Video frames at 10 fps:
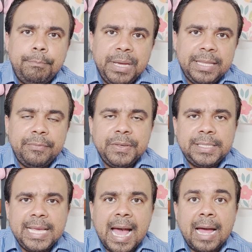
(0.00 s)

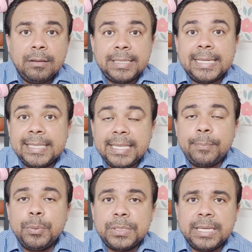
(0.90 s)
beneficiários,
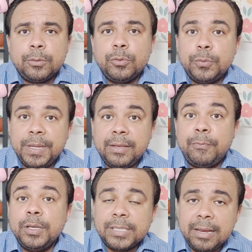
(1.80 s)
60% dos
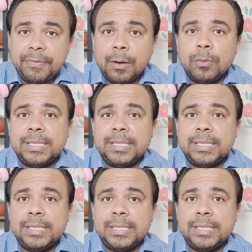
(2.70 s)
benefícios que ele falou,